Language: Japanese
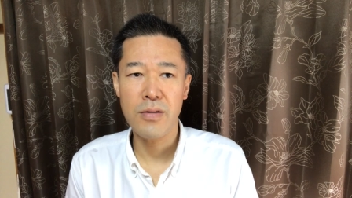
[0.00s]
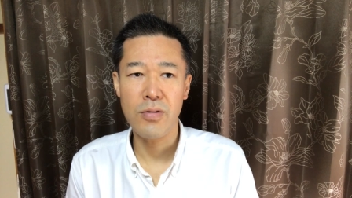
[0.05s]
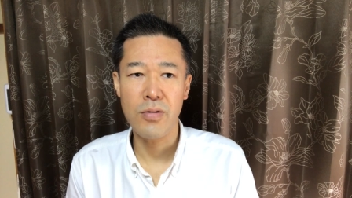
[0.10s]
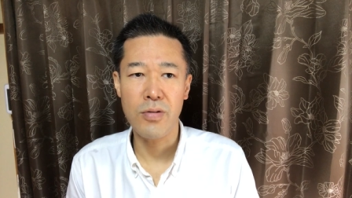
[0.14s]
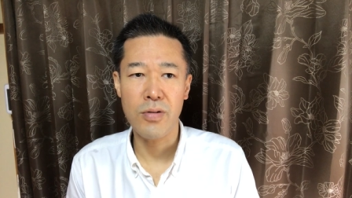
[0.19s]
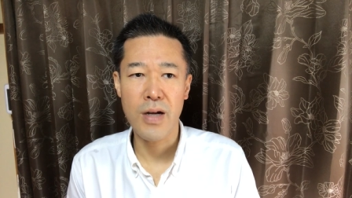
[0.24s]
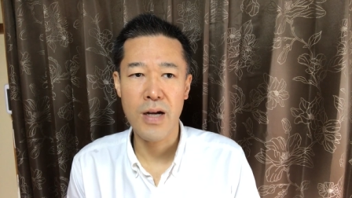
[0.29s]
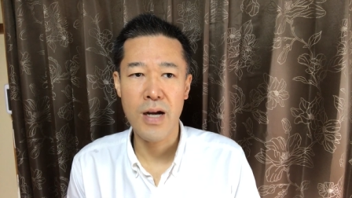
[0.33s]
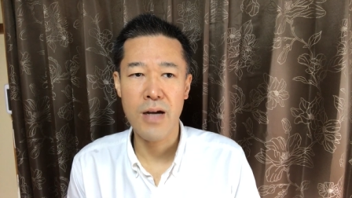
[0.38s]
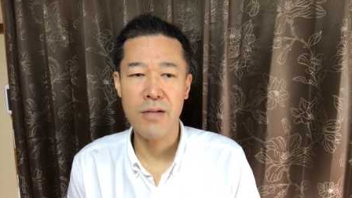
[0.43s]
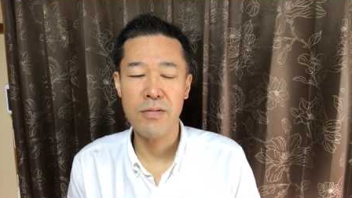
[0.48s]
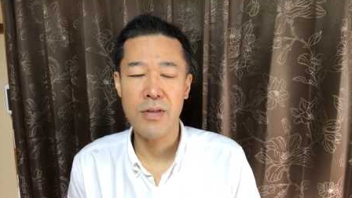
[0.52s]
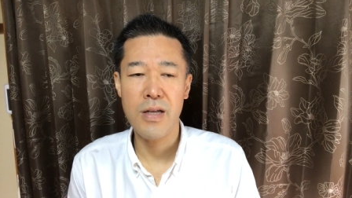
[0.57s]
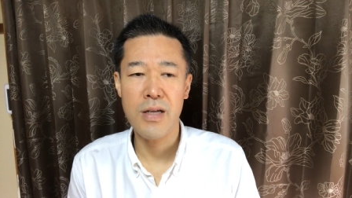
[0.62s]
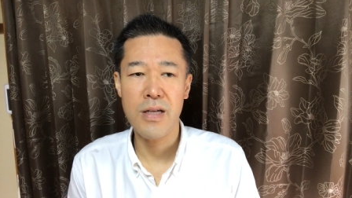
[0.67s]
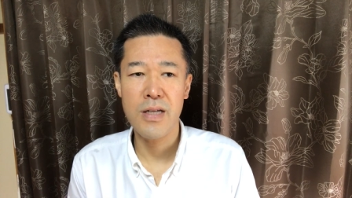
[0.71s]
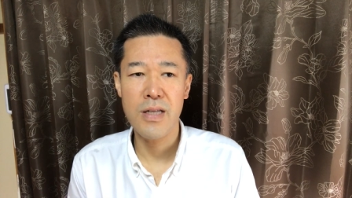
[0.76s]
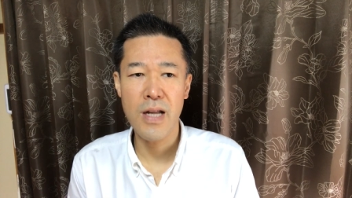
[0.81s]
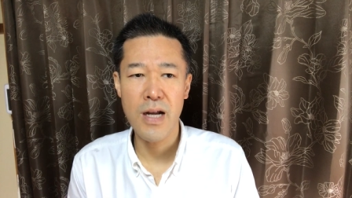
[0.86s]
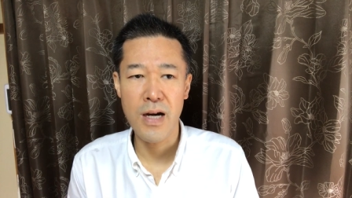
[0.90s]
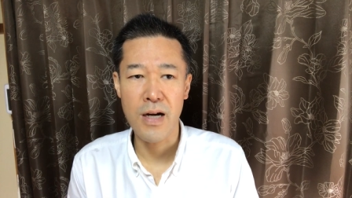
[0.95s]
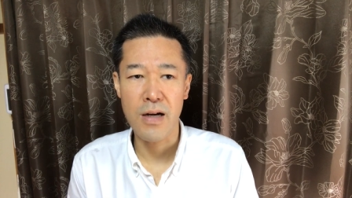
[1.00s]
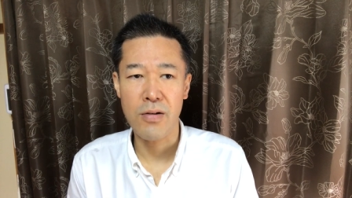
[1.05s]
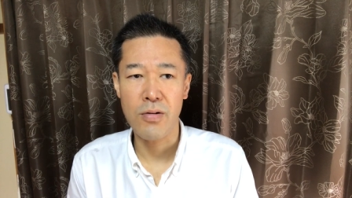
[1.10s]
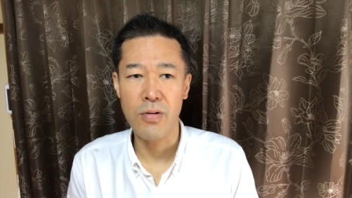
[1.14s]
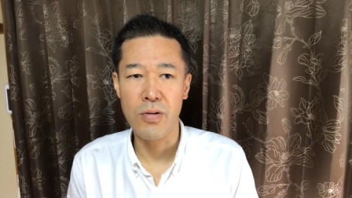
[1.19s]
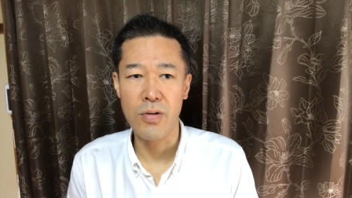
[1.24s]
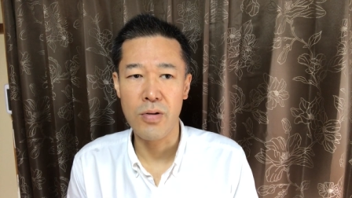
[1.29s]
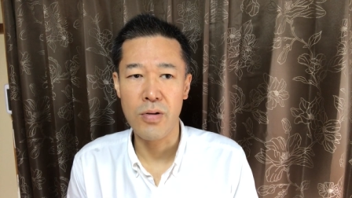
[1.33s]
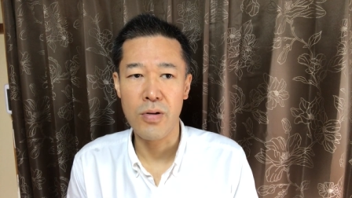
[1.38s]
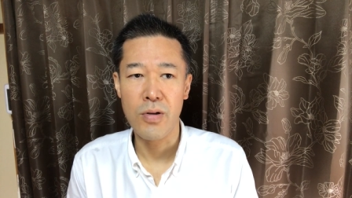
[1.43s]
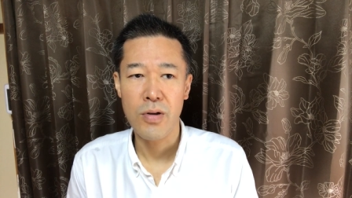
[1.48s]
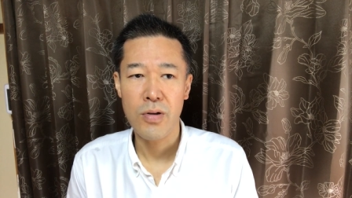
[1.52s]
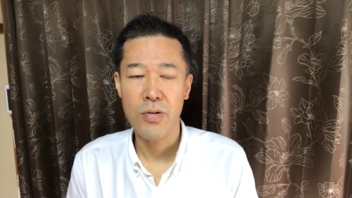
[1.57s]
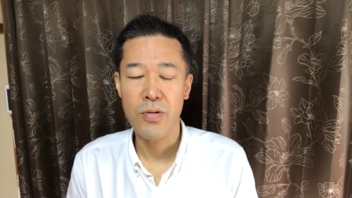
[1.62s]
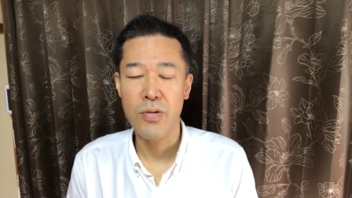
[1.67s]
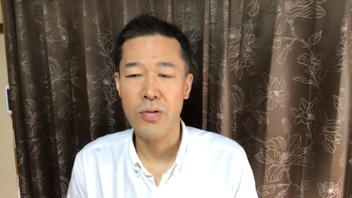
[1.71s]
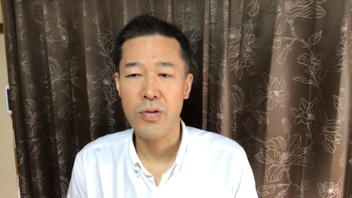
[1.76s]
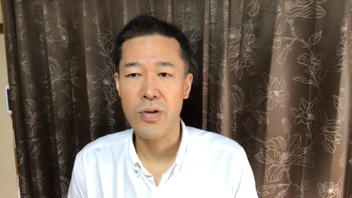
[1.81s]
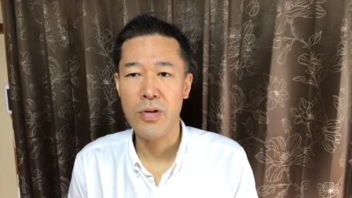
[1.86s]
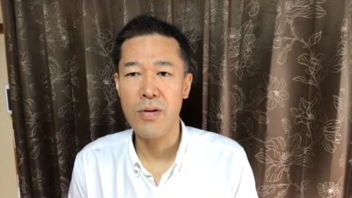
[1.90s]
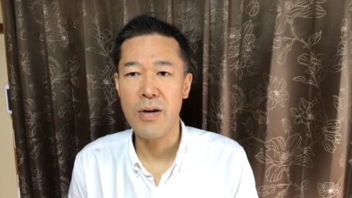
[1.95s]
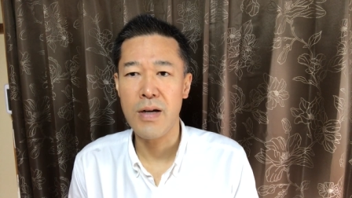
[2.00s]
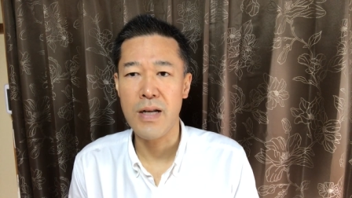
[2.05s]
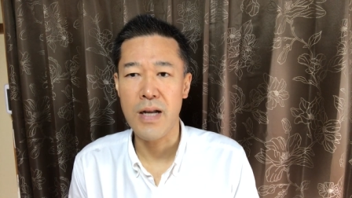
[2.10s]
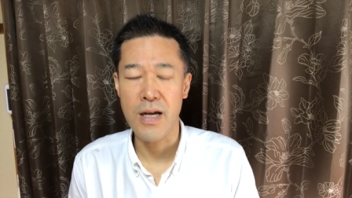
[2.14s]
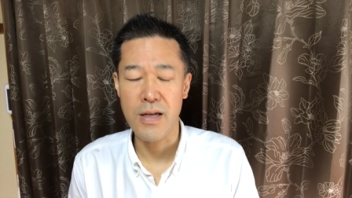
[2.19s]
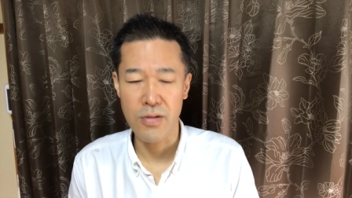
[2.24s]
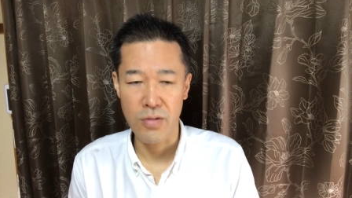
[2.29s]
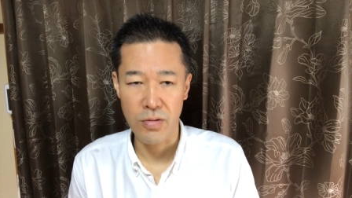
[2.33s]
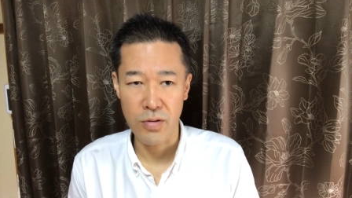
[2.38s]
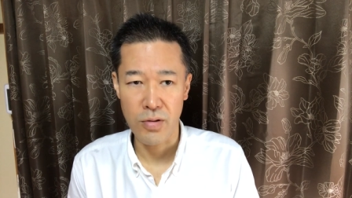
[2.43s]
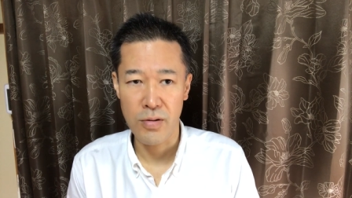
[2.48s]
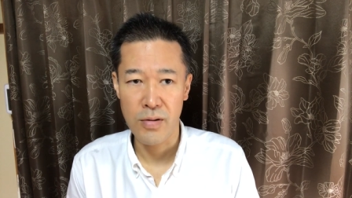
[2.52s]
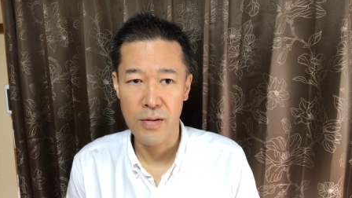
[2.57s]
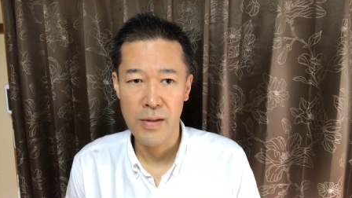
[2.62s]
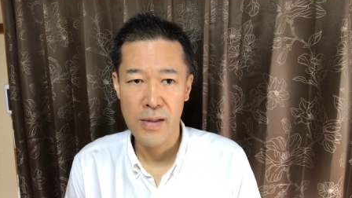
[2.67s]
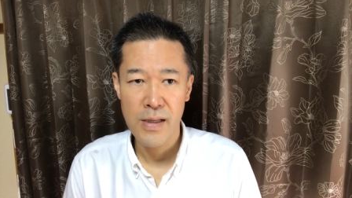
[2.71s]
その科学的なこう根拠はないよと